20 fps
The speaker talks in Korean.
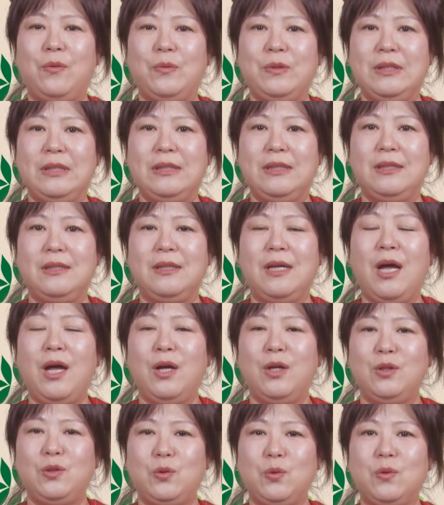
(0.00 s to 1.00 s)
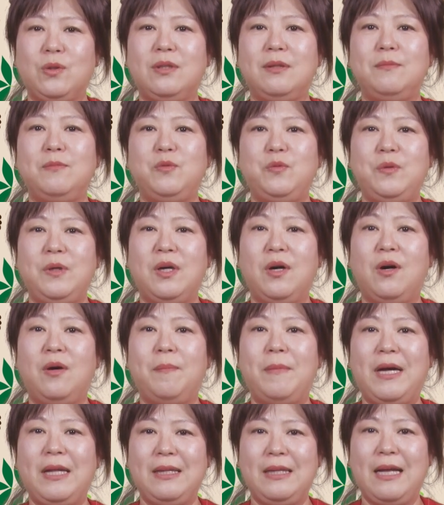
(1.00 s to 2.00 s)
오늘은 조금
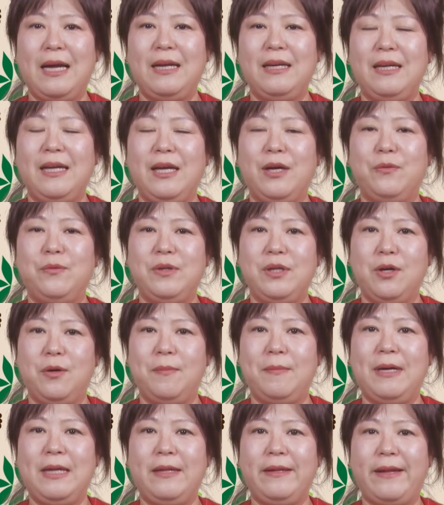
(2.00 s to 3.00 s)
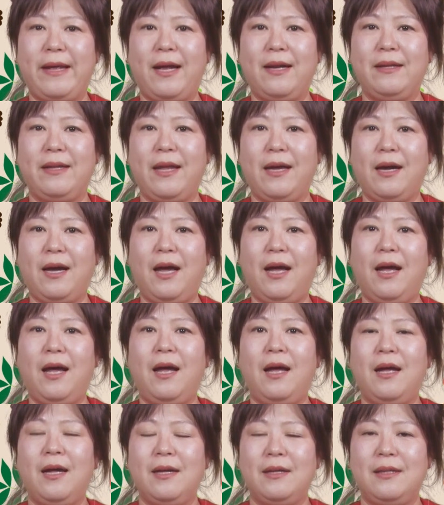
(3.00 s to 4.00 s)
위험한 날이에요, 위험한 날. 내가
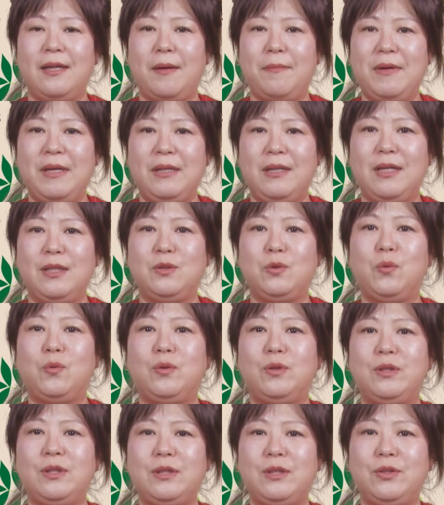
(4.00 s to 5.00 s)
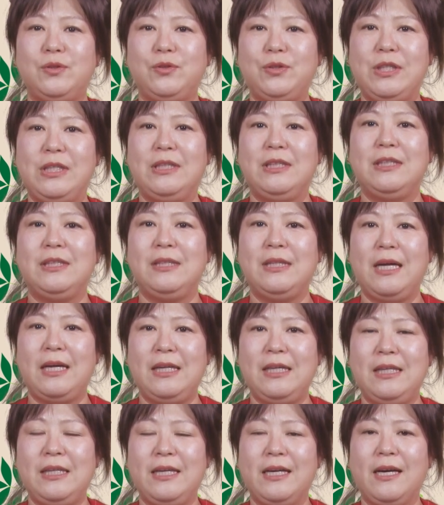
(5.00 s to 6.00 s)
남한테 속을 수도 있는
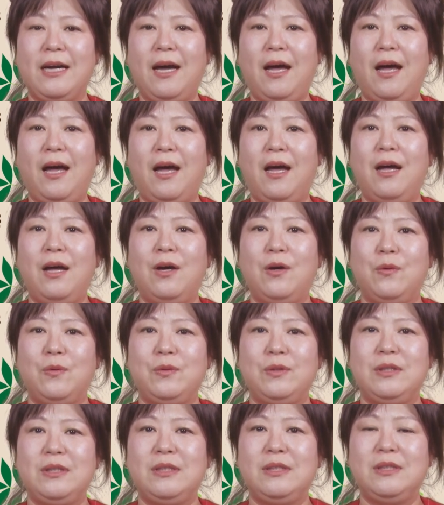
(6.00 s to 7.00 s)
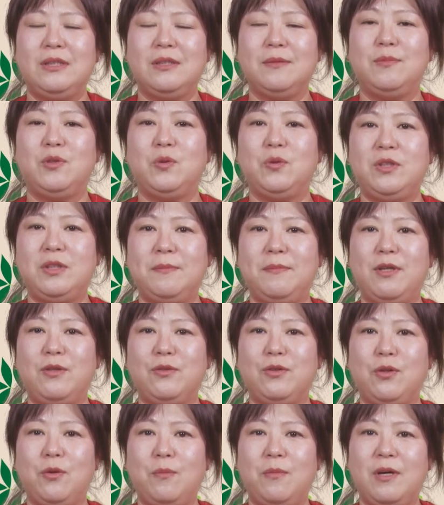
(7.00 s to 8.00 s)
날이니까 오늘은 좀
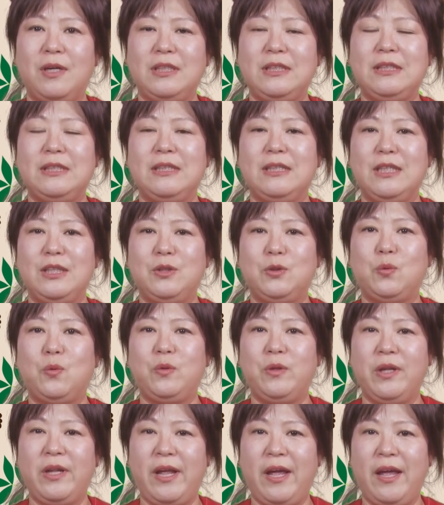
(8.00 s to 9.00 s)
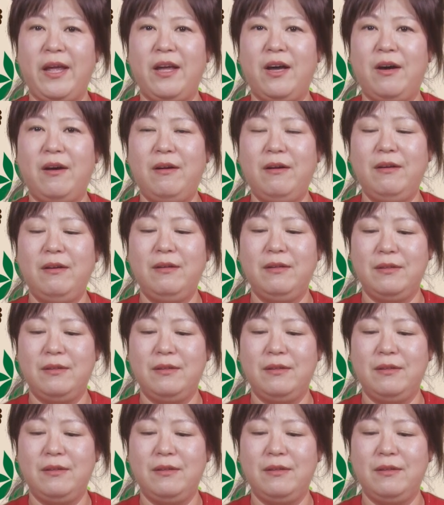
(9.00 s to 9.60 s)
조심하고 넘어가시는 게 좋네요.